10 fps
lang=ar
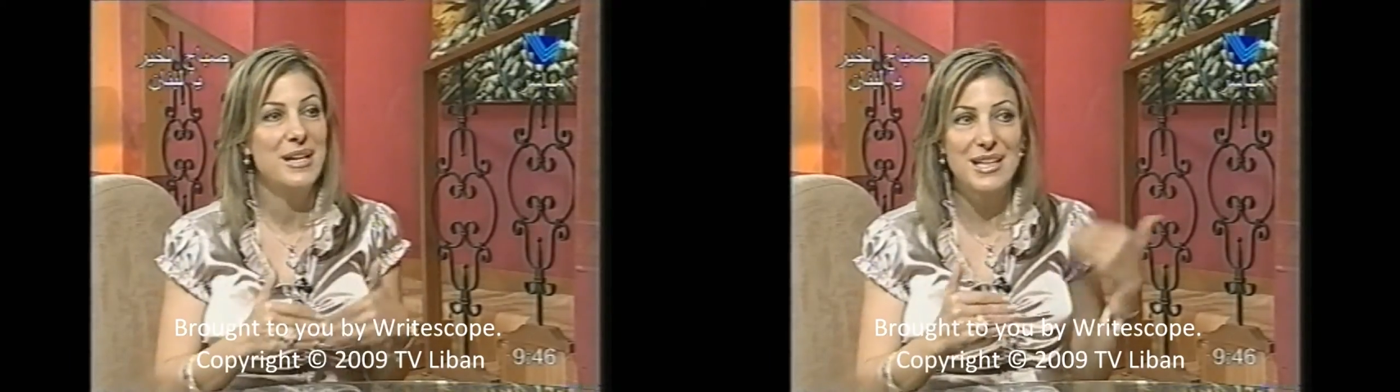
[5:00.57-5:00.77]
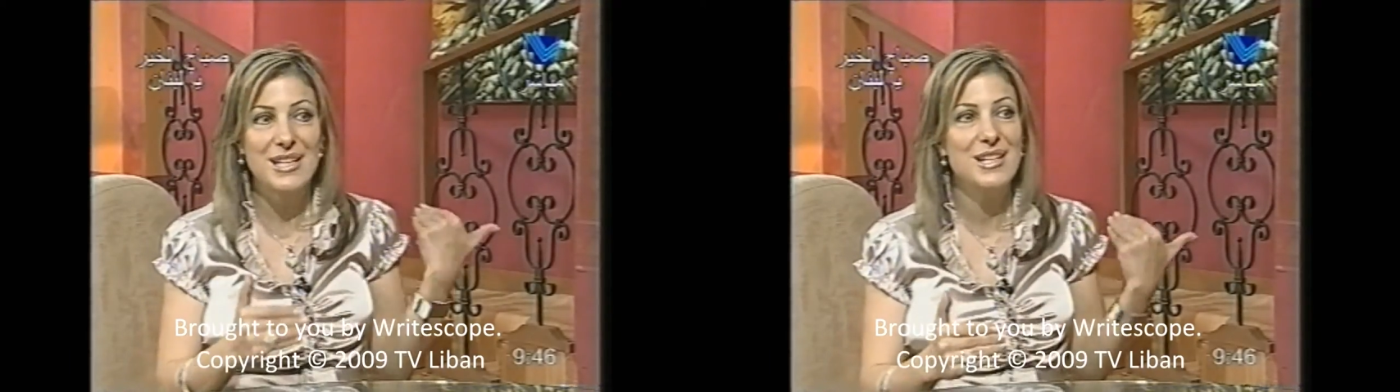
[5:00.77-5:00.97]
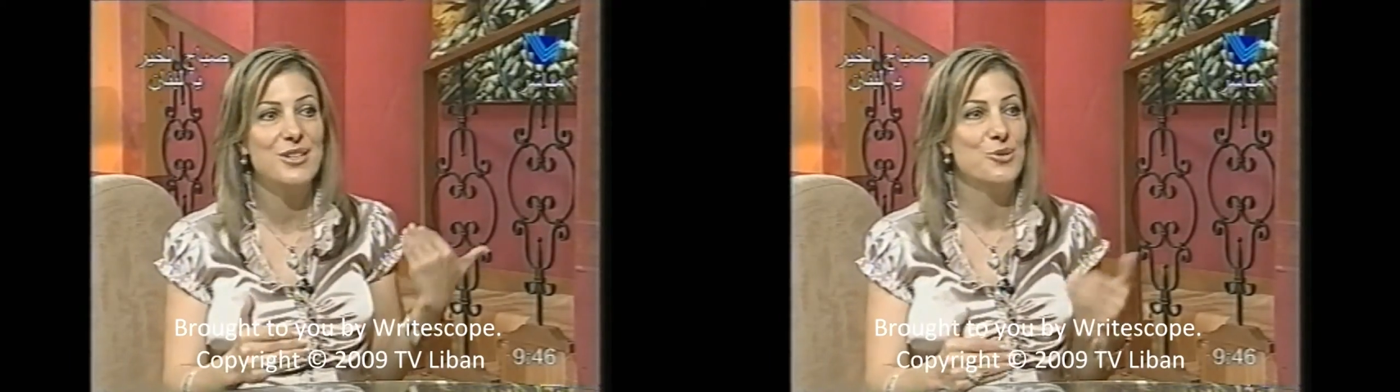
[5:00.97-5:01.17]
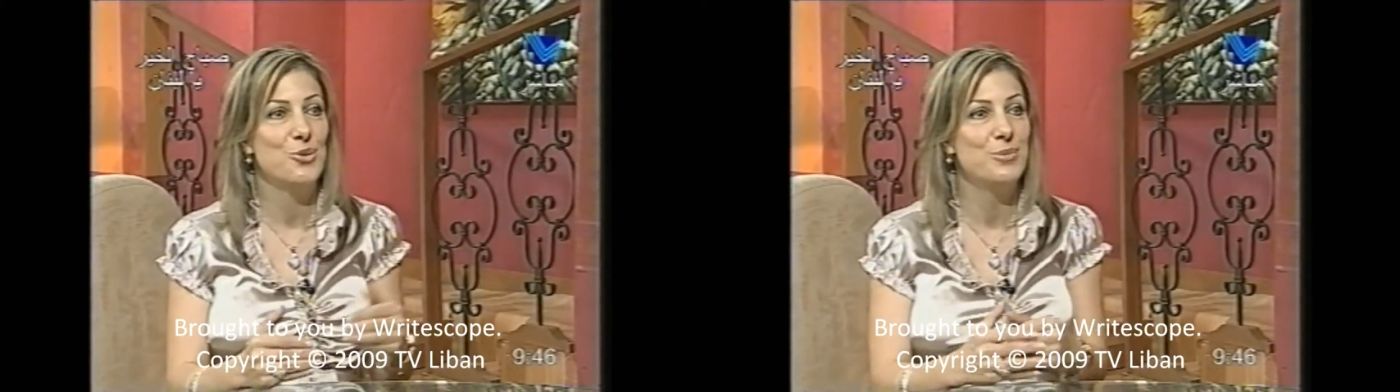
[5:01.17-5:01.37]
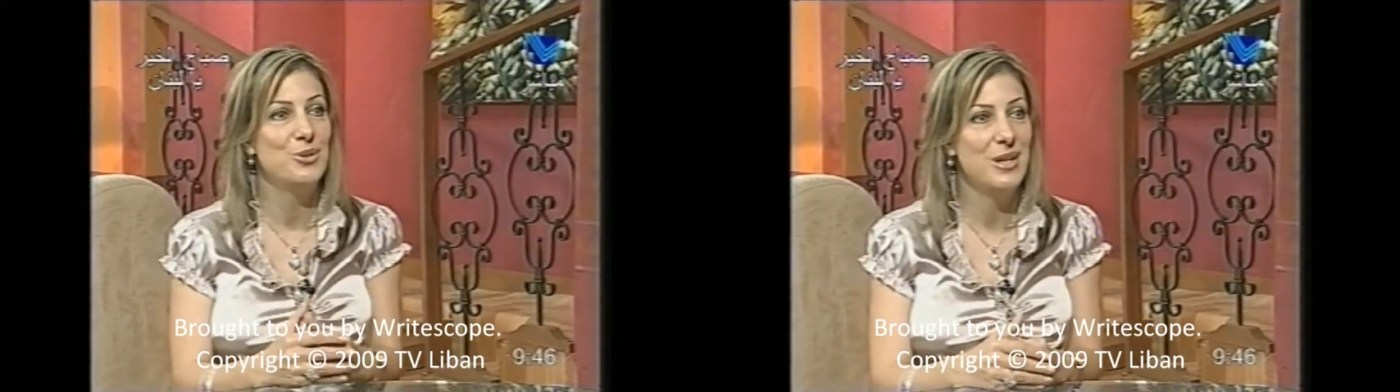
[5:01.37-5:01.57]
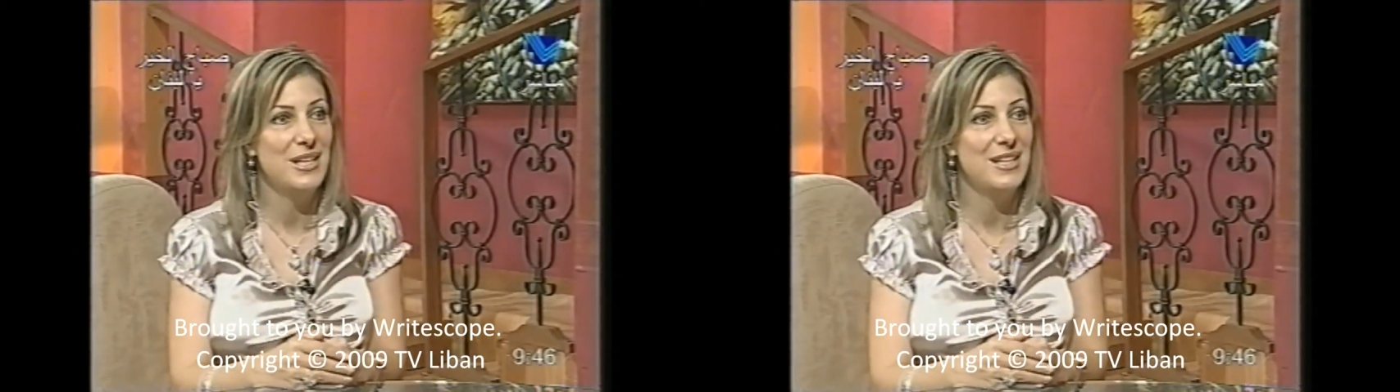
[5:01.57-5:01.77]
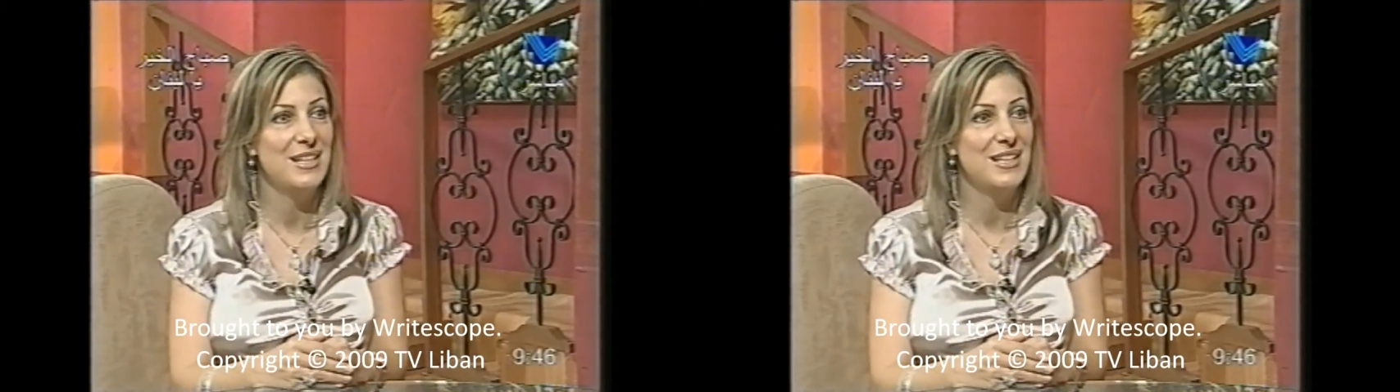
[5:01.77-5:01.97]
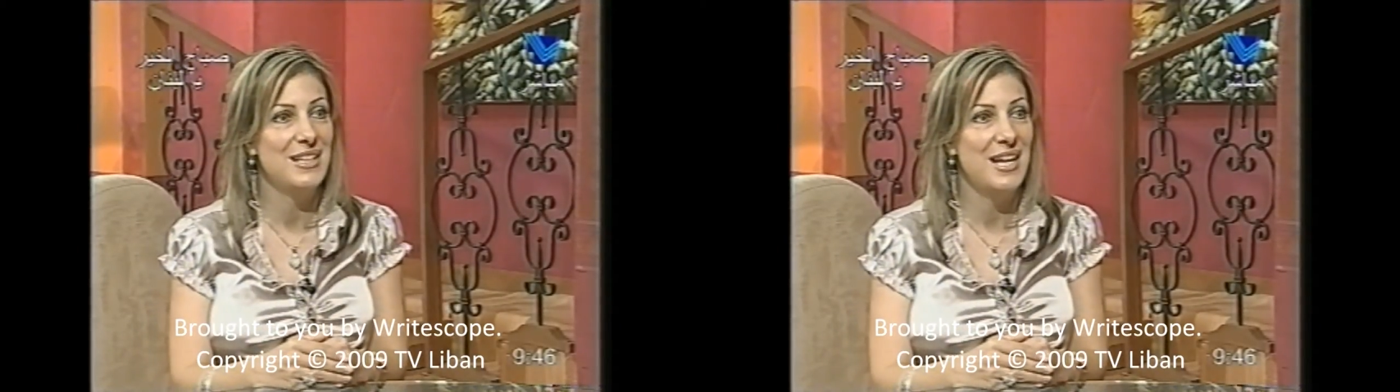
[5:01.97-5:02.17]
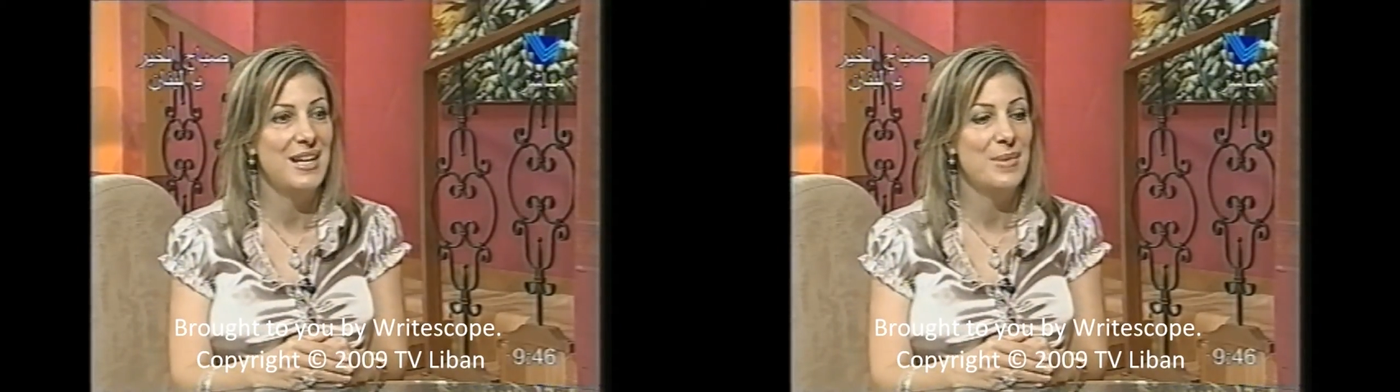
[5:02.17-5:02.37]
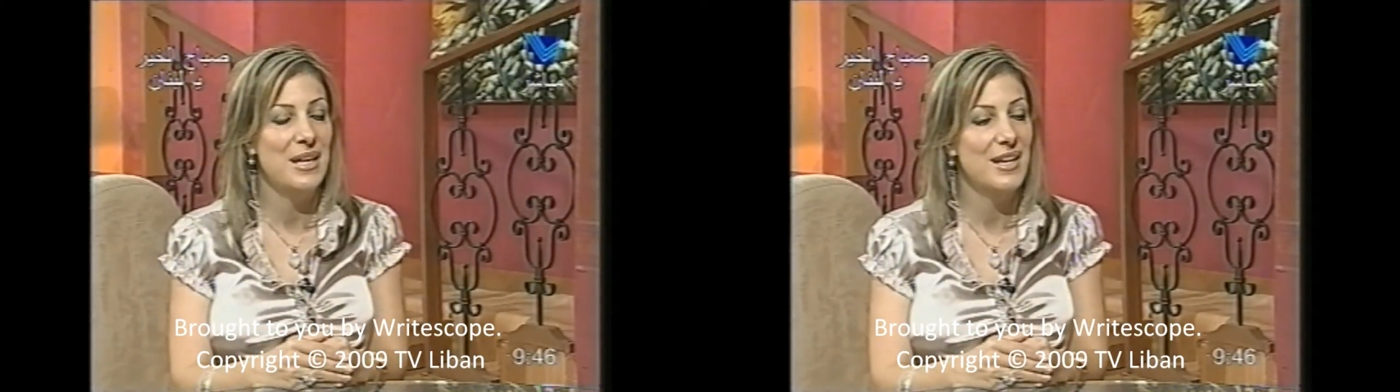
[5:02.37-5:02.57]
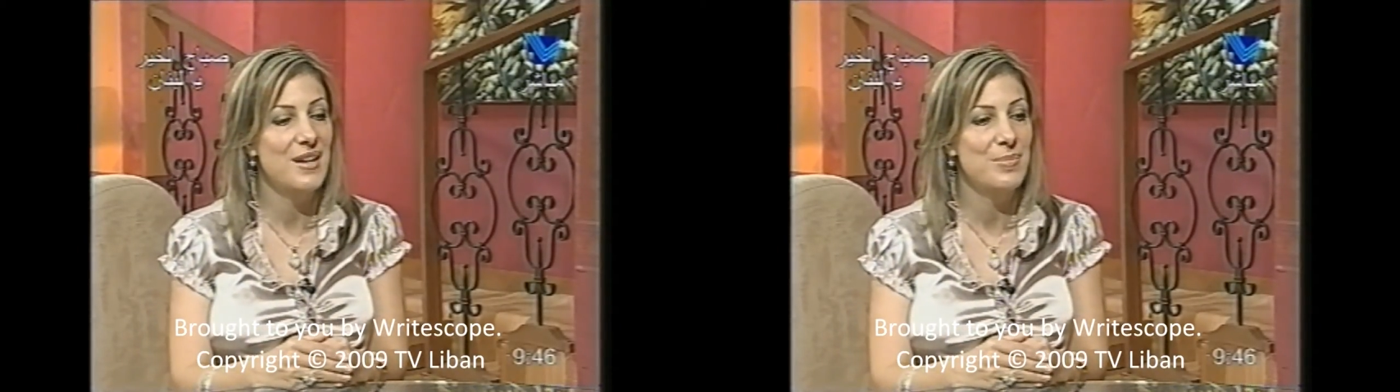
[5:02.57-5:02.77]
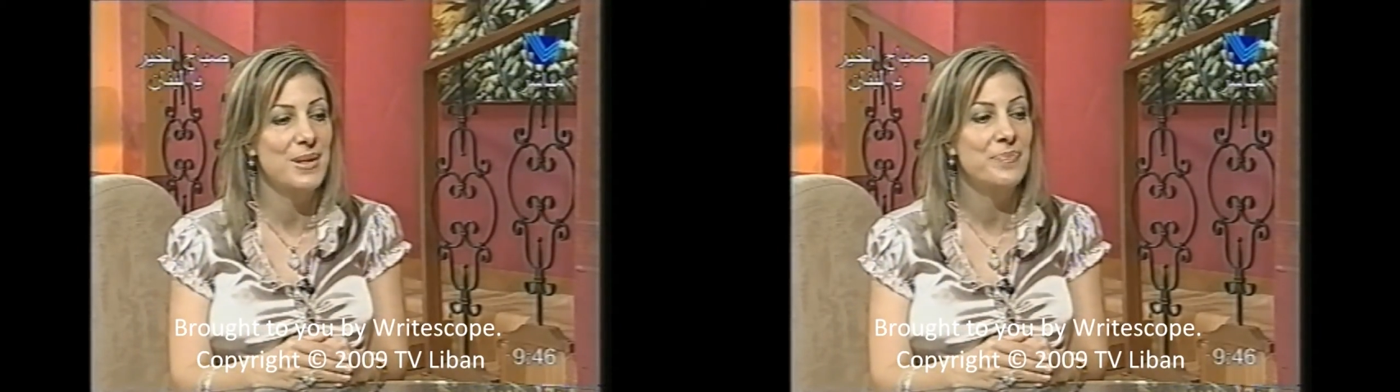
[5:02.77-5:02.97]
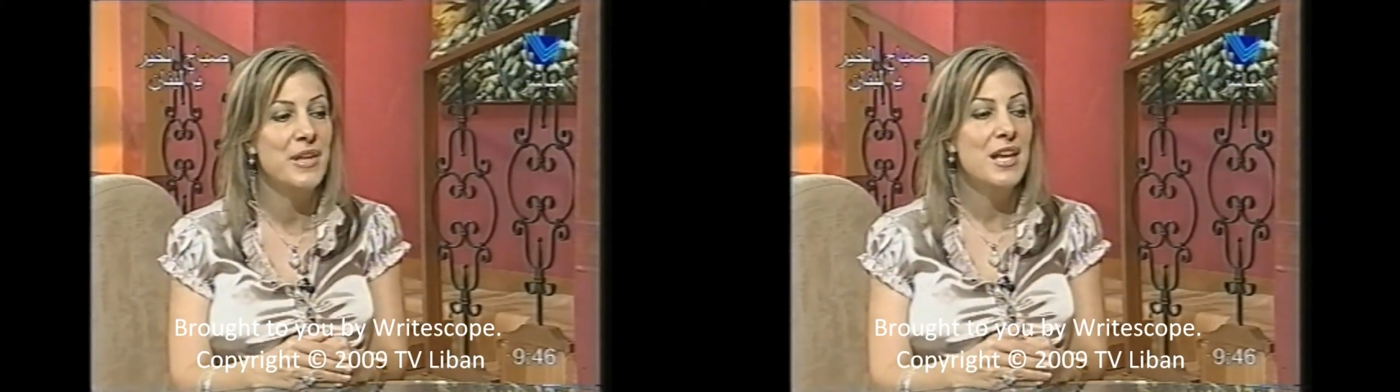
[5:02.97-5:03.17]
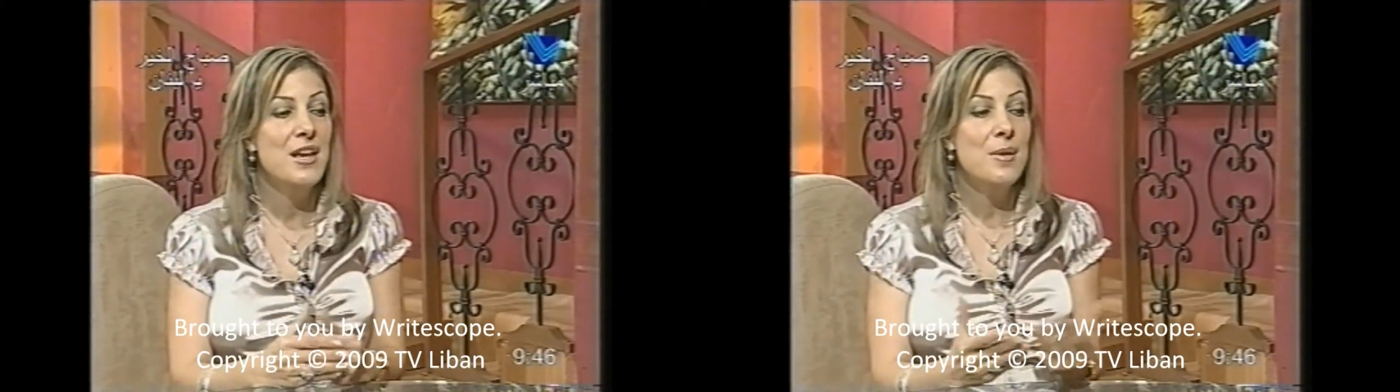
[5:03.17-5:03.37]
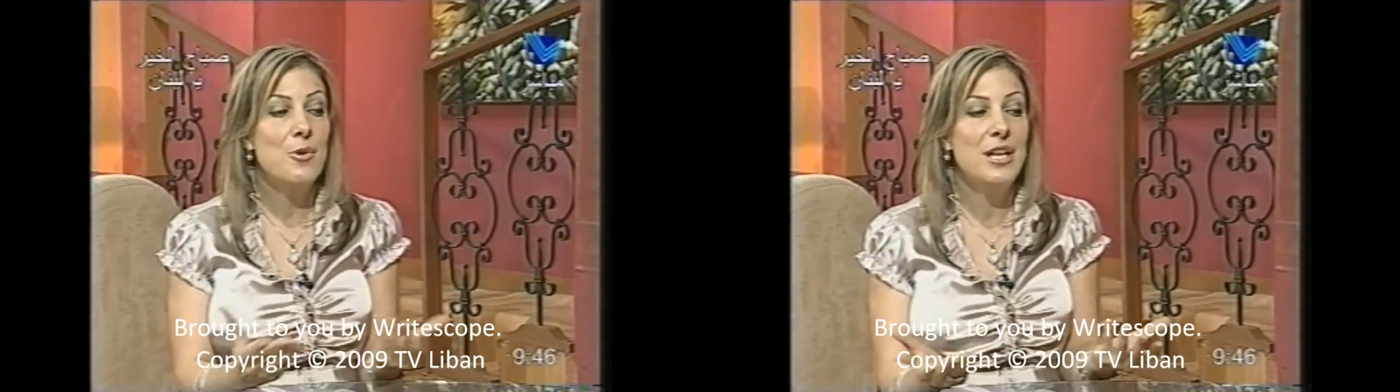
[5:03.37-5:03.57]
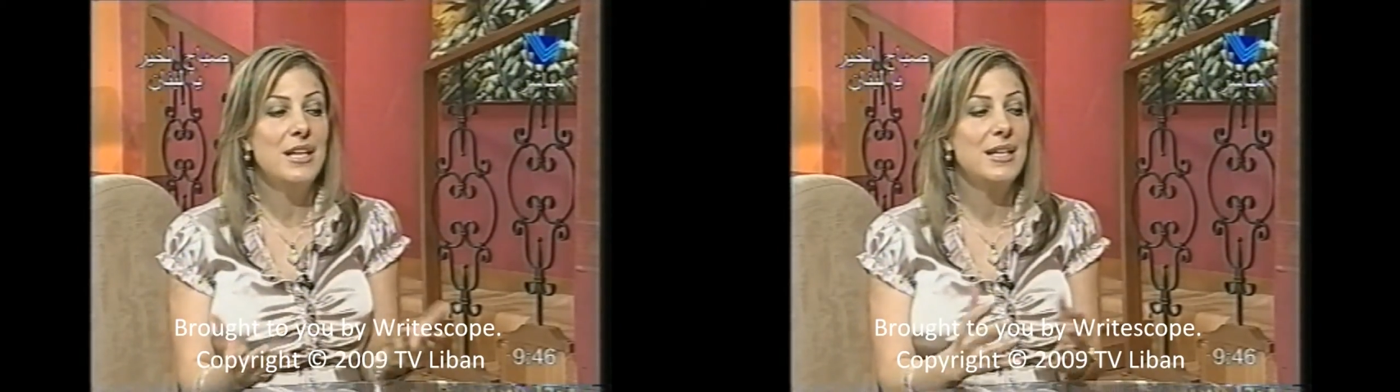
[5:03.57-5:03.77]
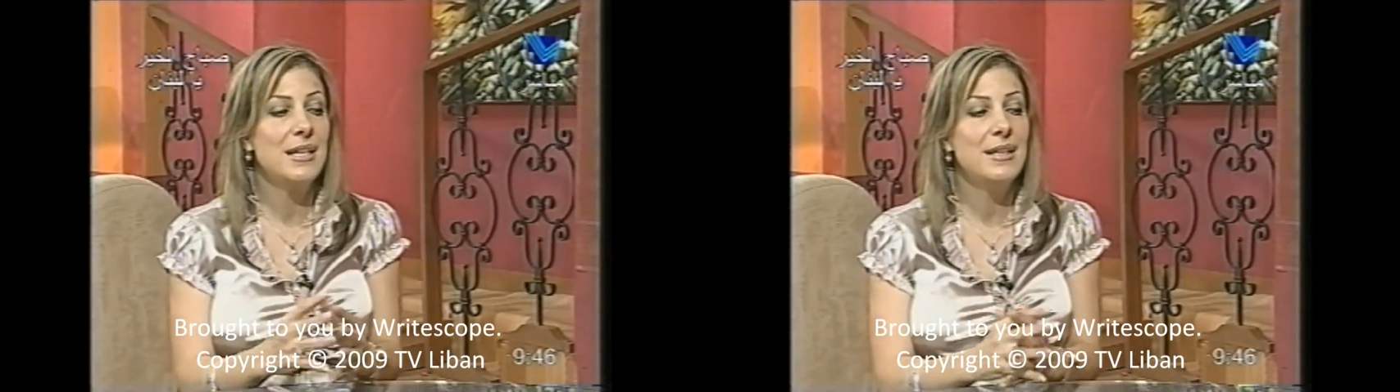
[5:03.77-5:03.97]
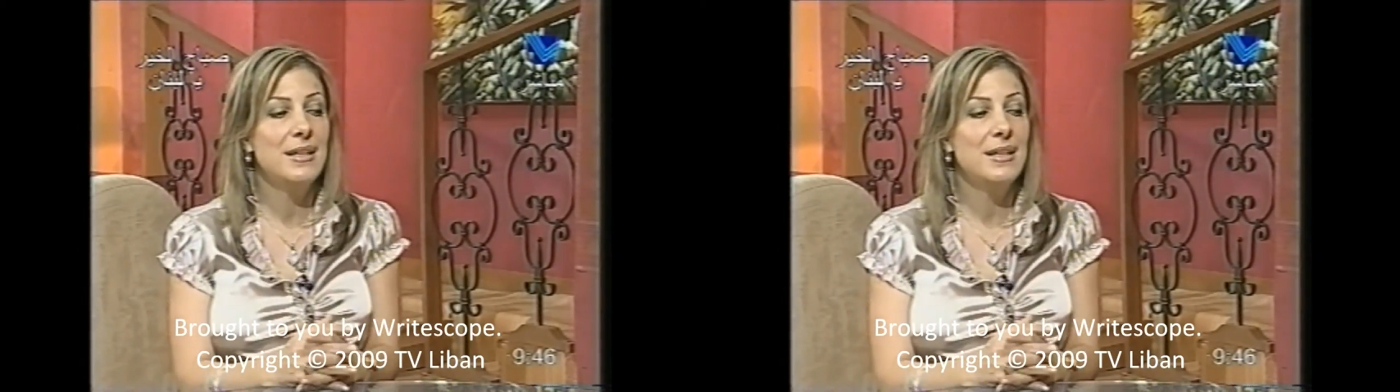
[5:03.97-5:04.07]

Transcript: كل شعوب دول العالم الغربي ولكن